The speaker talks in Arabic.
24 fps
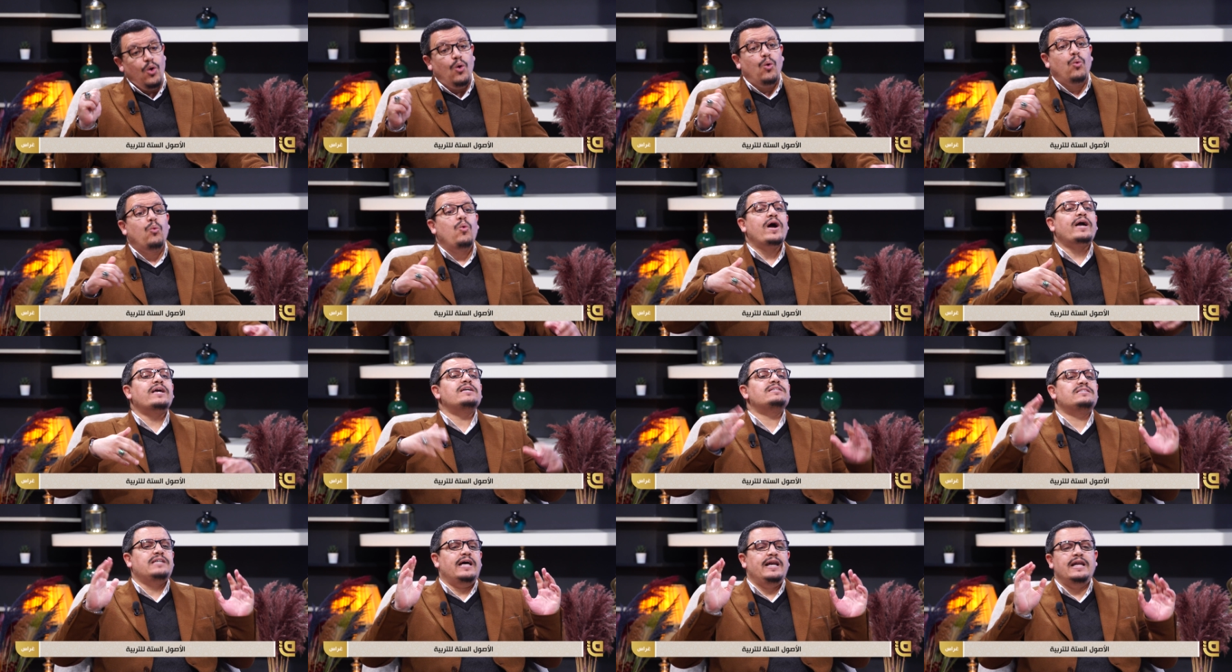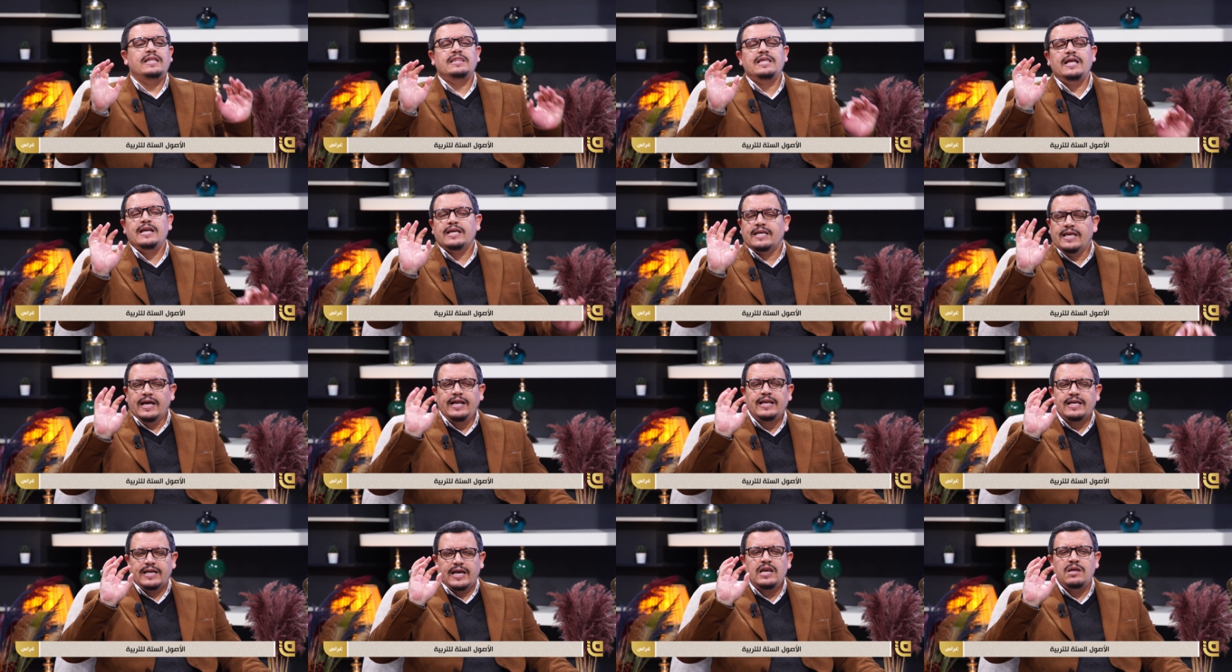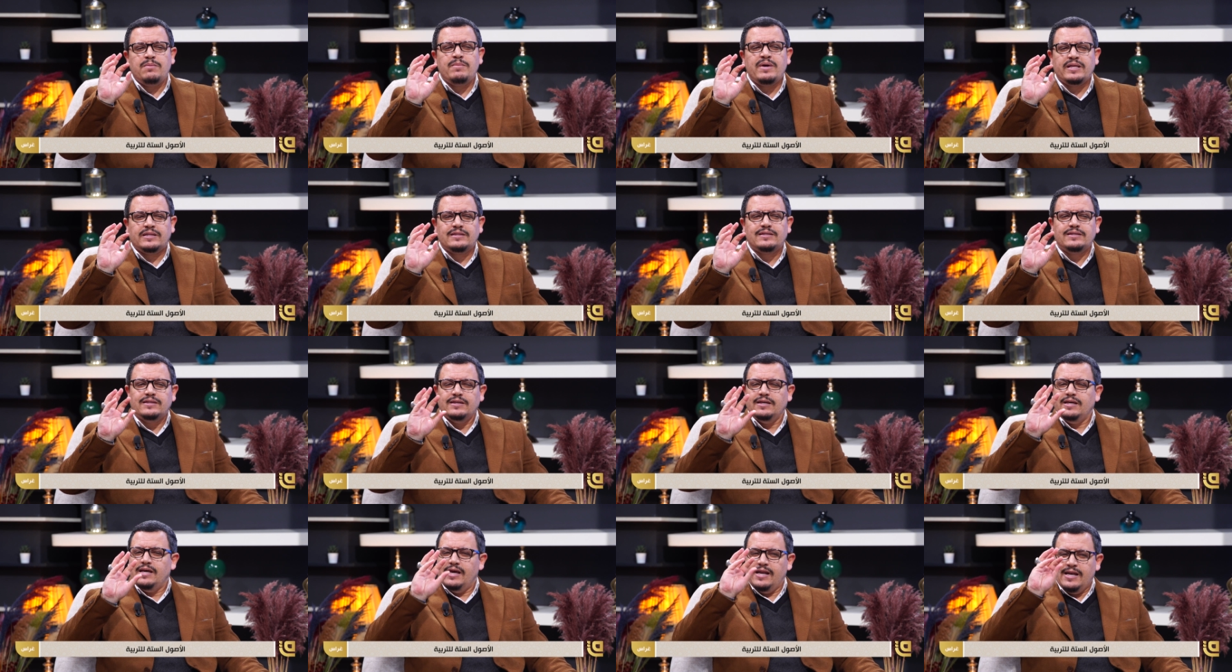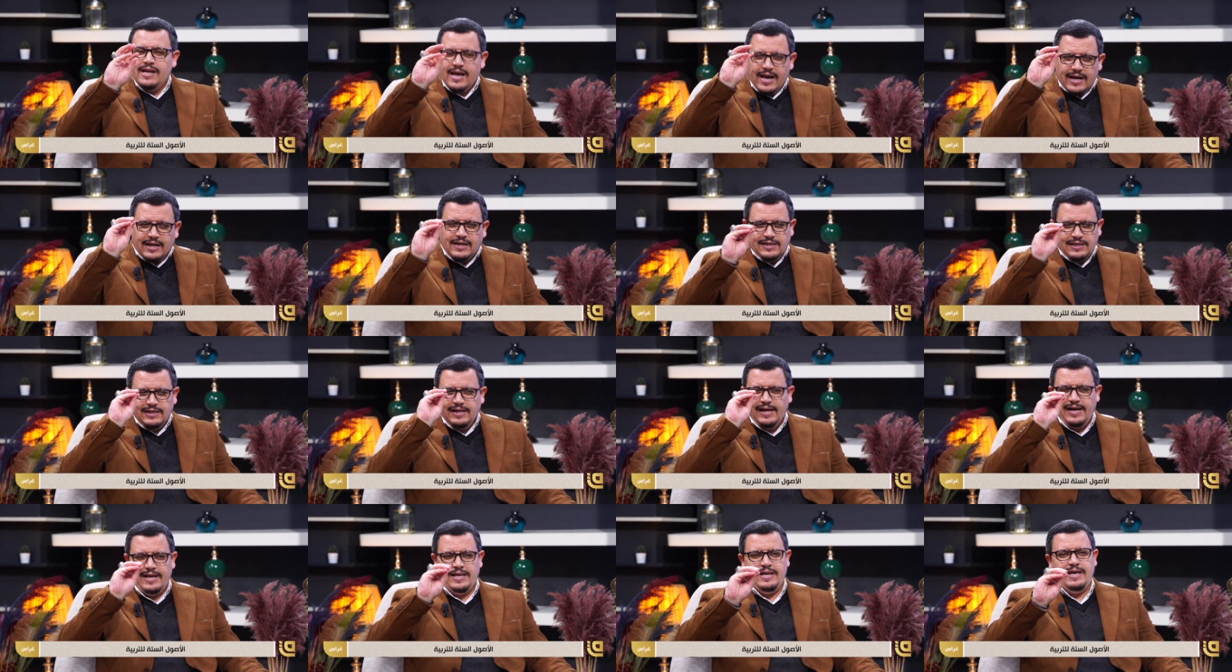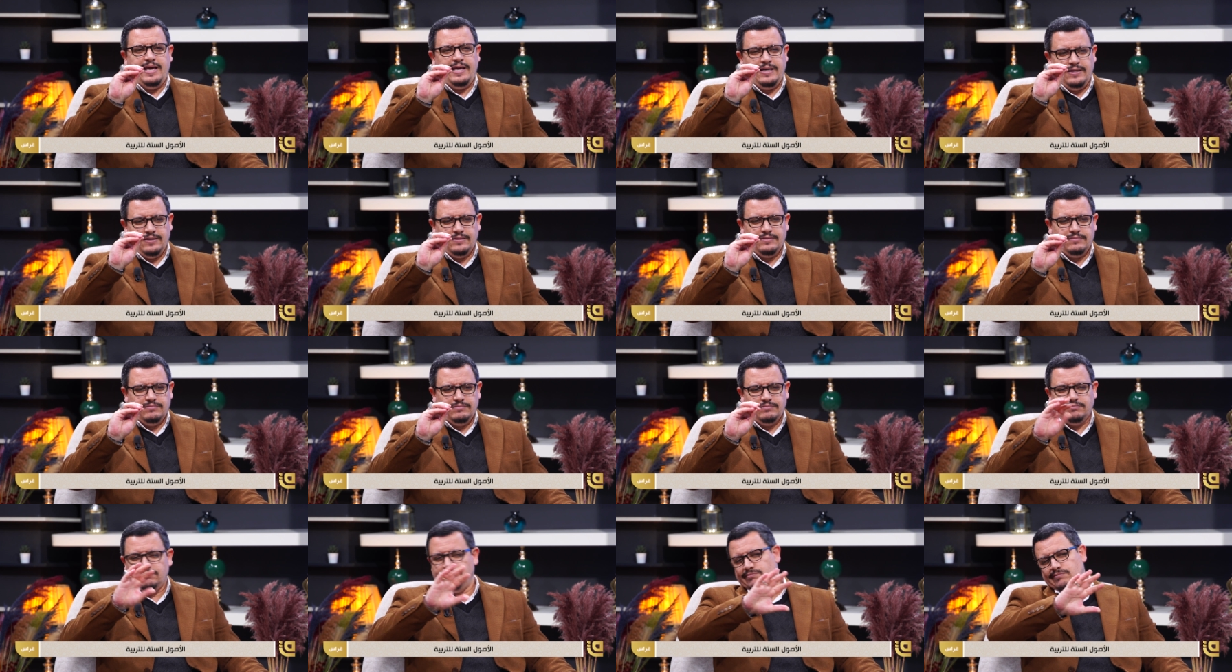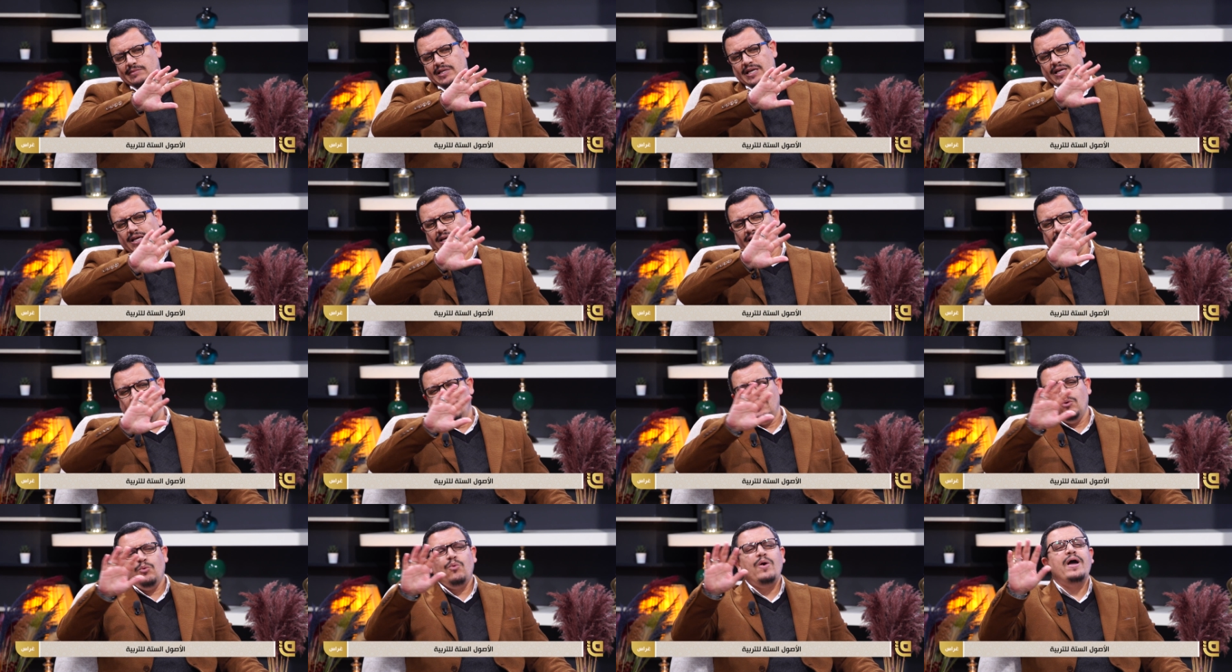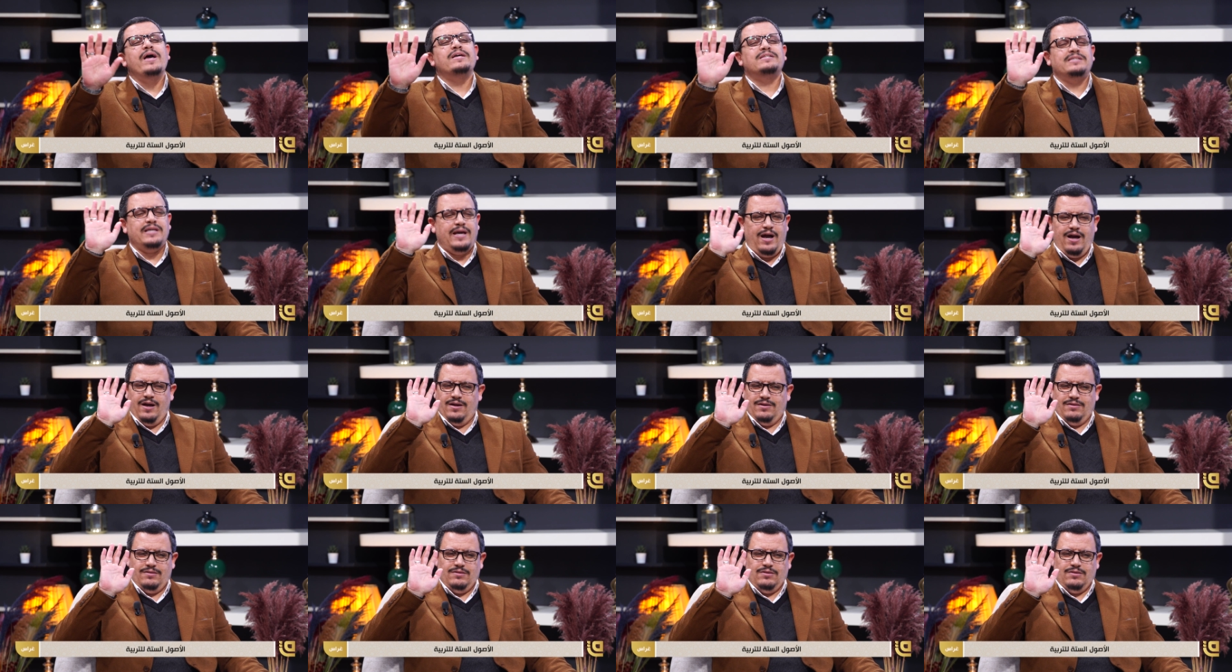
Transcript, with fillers: وقس على ذلك يعني كلمة الأكل الحلال واسعة واسعة